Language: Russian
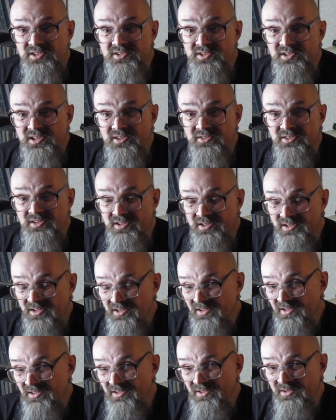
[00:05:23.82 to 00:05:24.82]
в составе
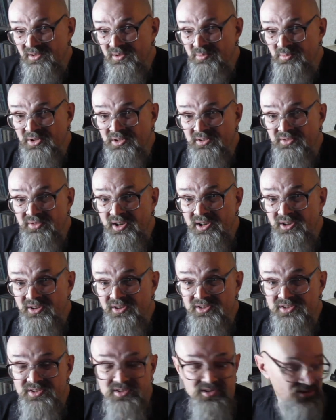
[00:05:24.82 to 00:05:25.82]
э, Pink
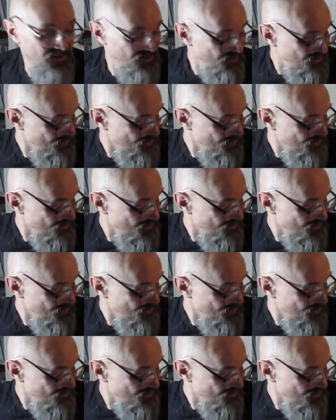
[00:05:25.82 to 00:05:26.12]
Fires.